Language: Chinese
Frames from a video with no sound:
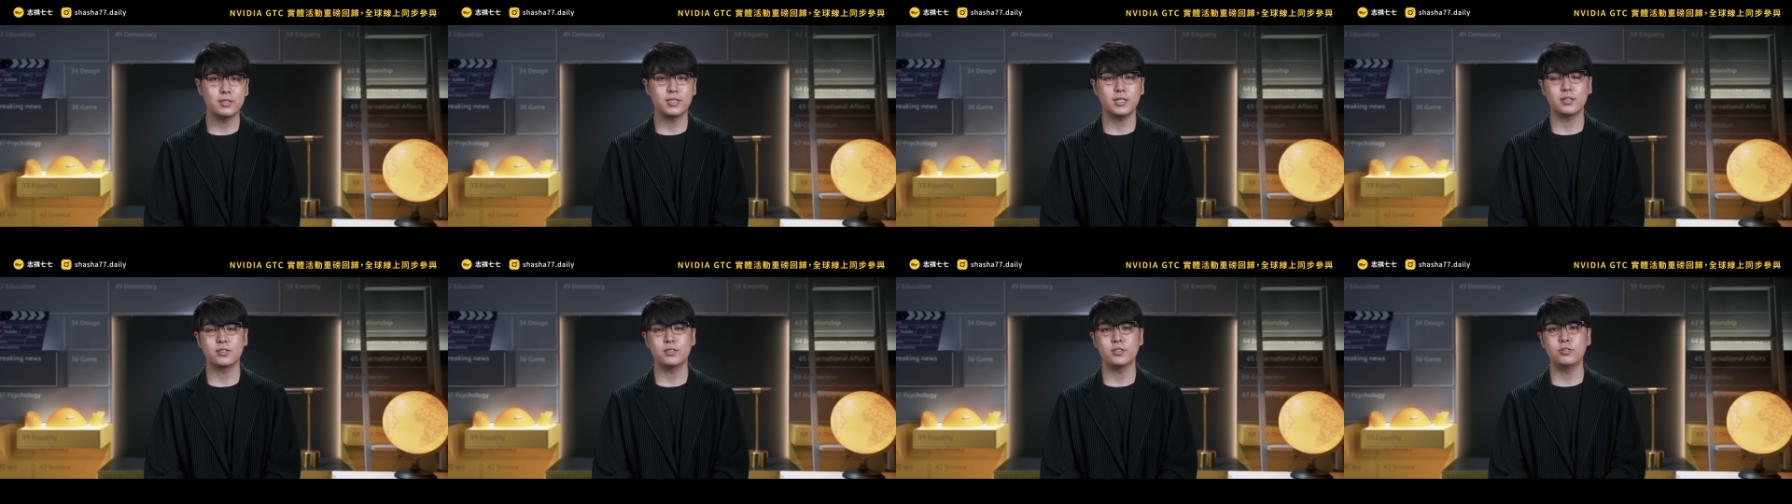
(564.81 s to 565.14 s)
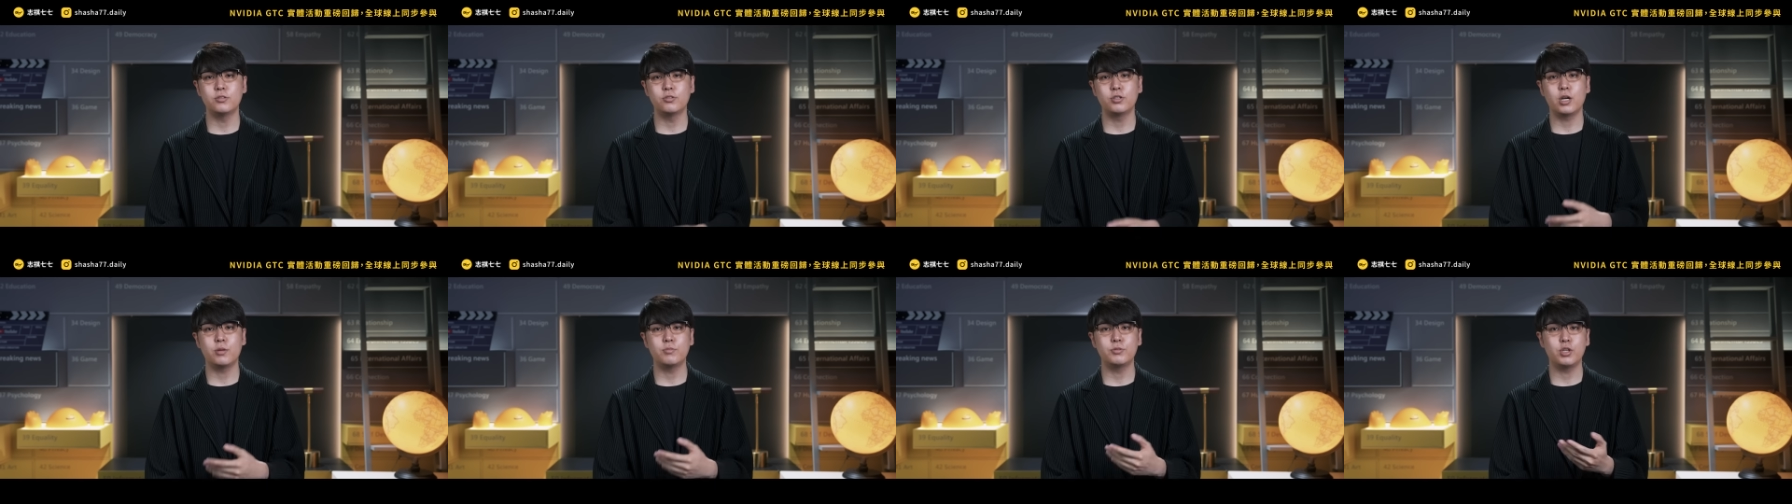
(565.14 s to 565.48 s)
像
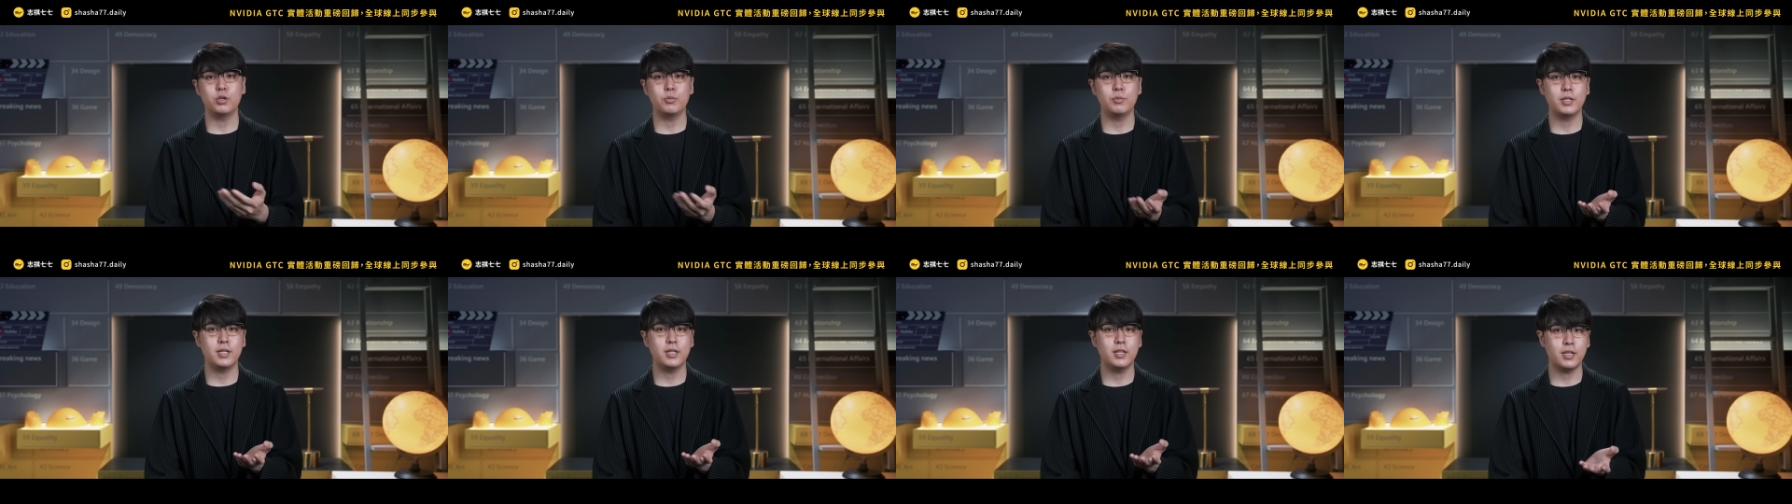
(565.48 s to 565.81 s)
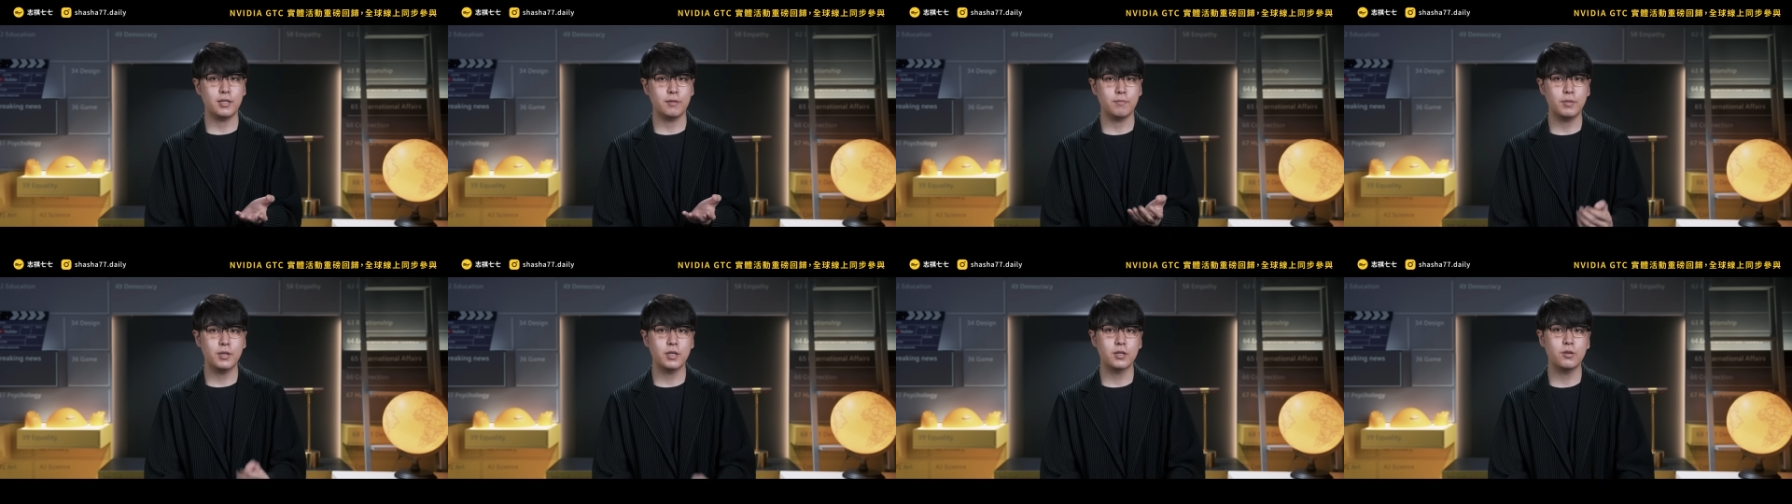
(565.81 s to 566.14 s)
是 ChatGPT 的
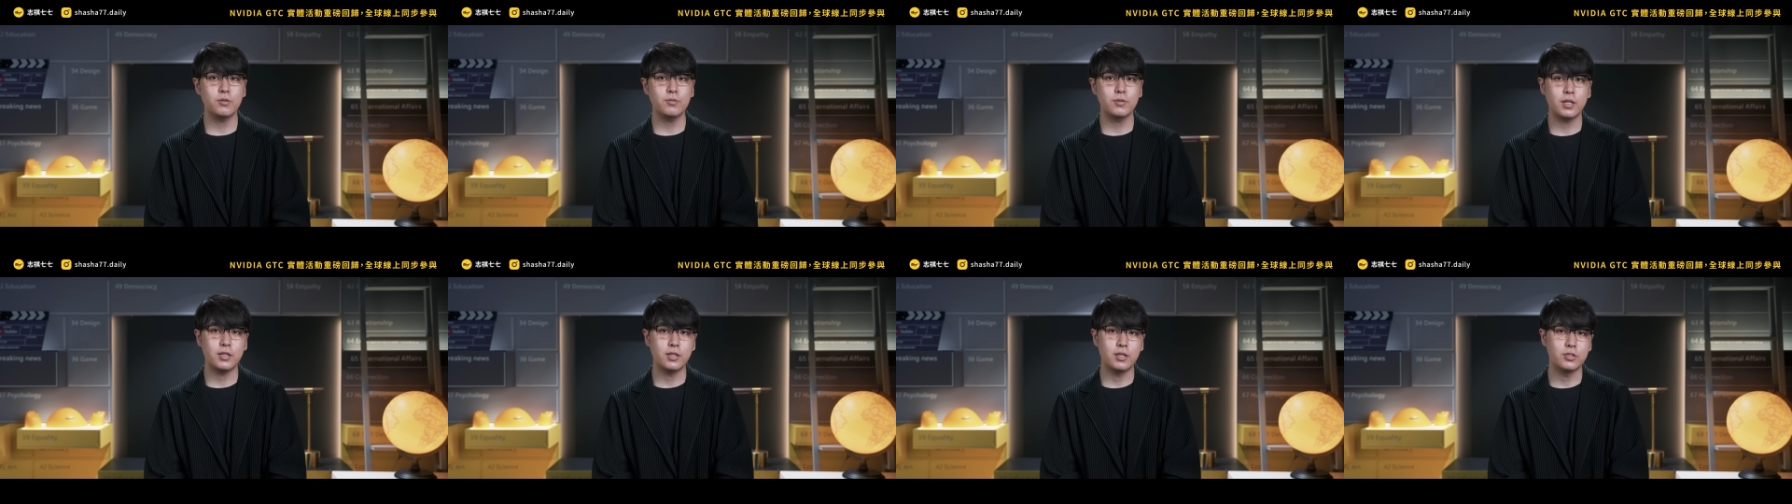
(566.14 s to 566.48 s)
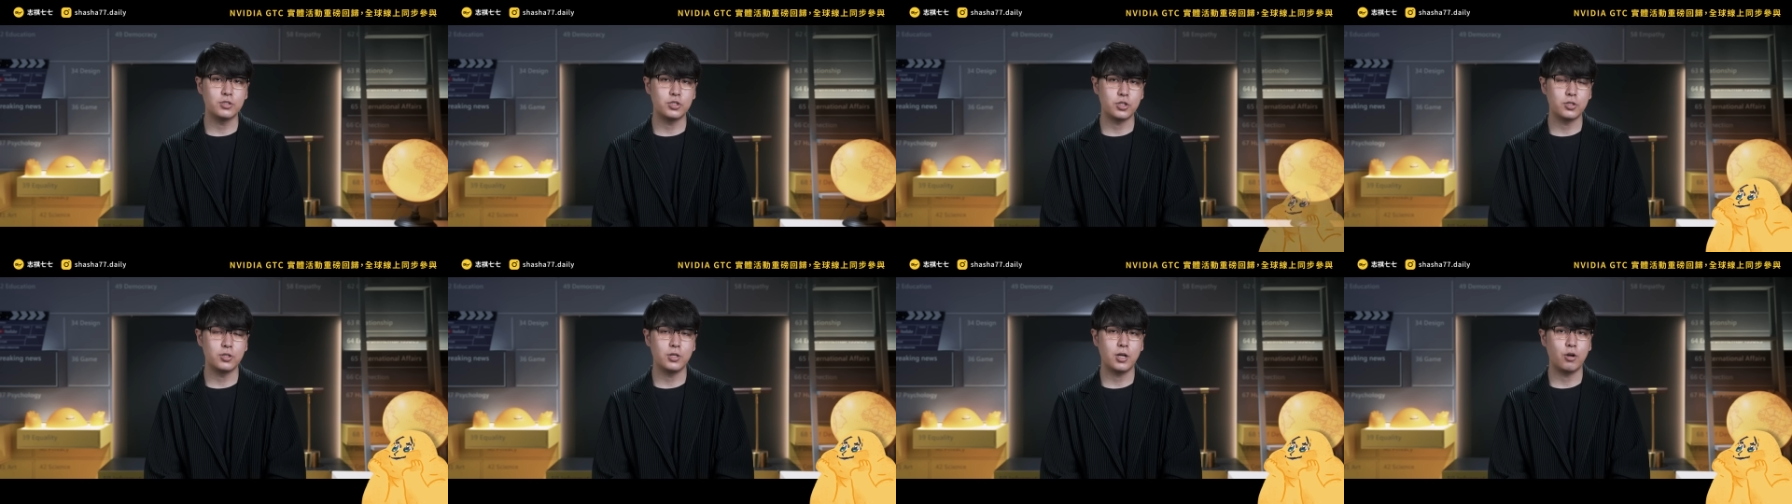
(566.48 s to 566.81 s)
影片功能
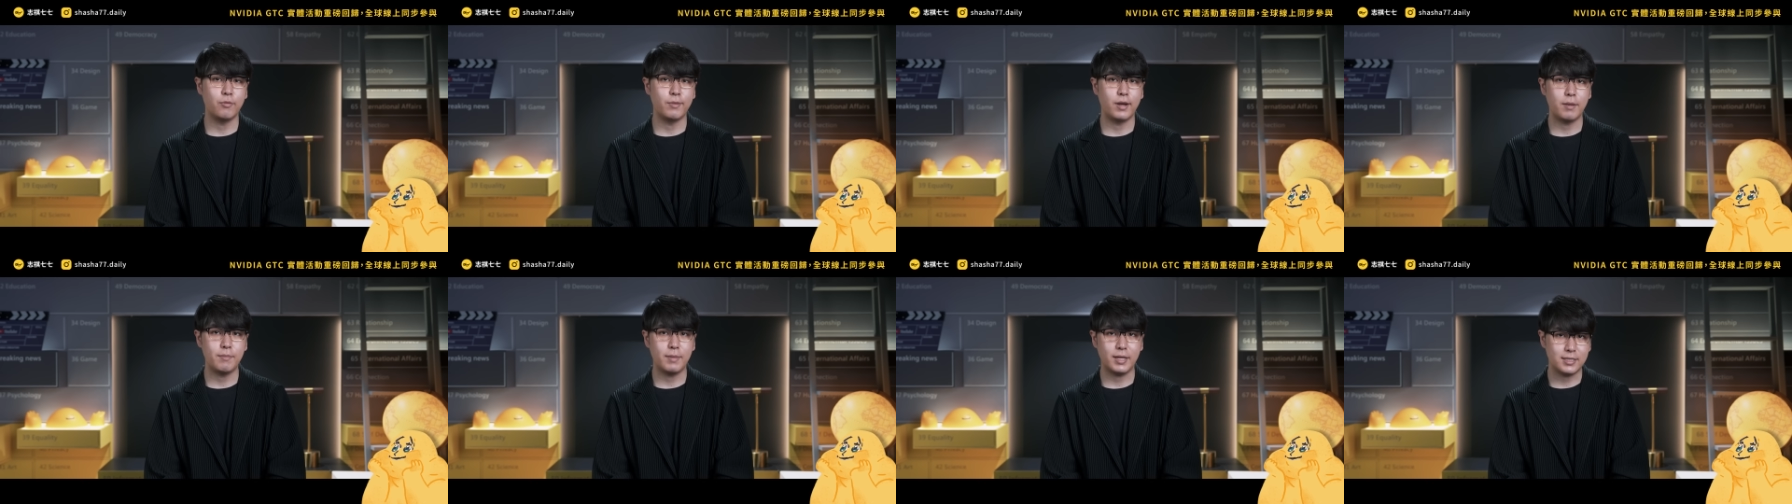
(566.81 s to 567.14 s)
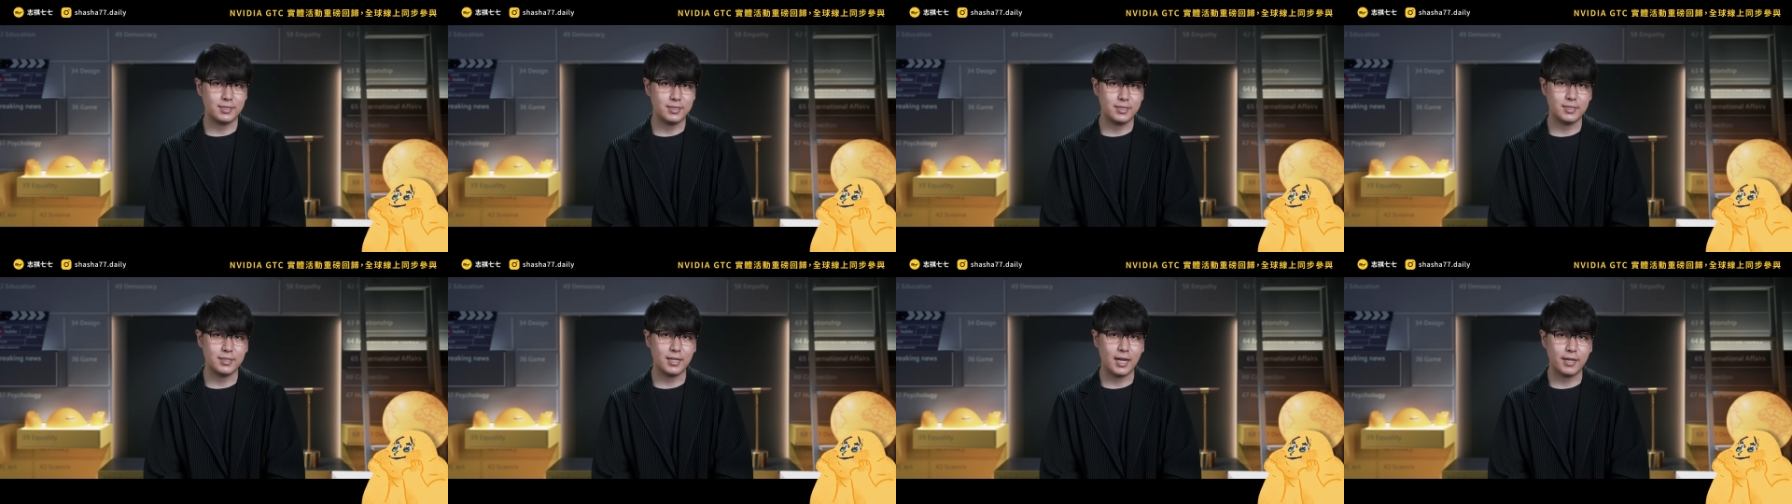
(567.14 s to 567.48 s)
呢，真的让我们还蛮
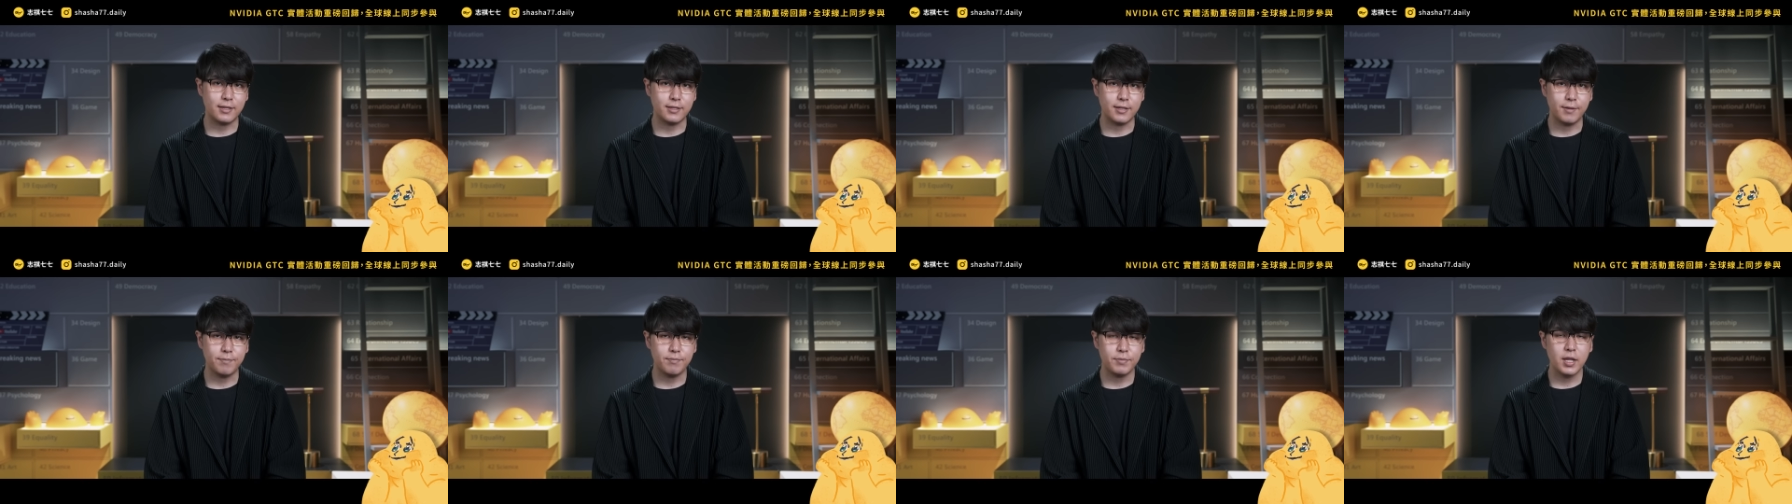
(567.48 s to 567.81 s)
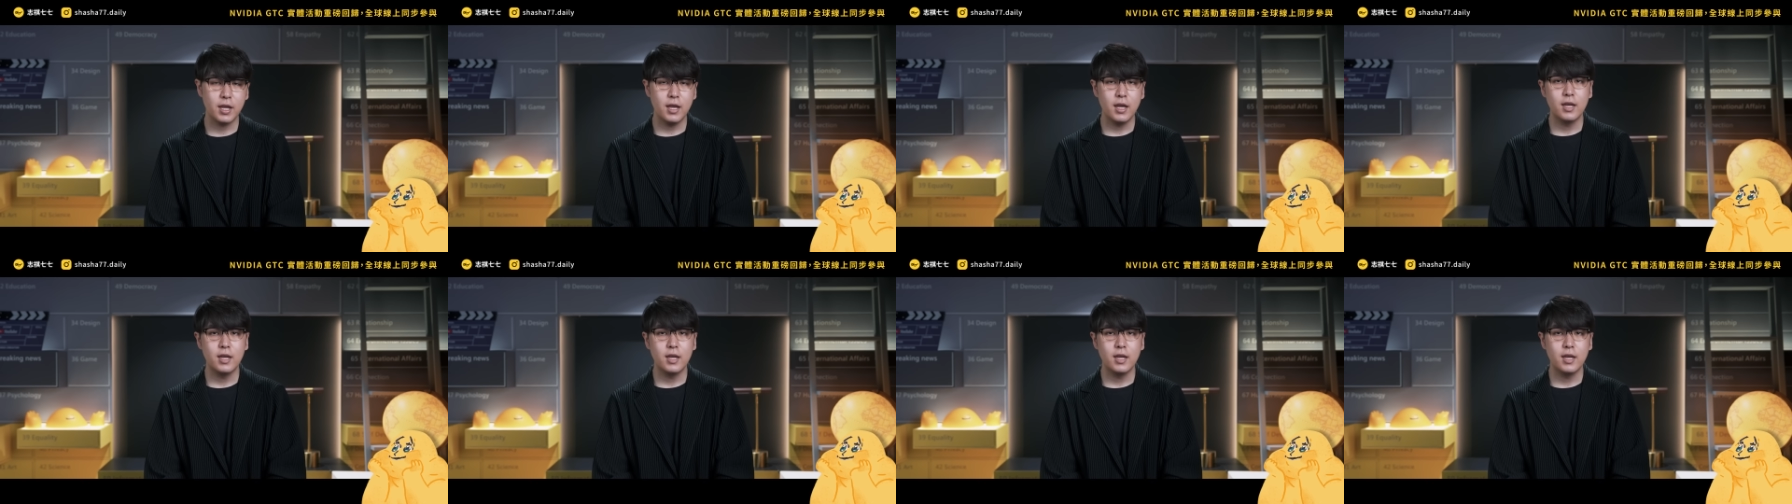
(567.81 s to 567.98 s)
期待的。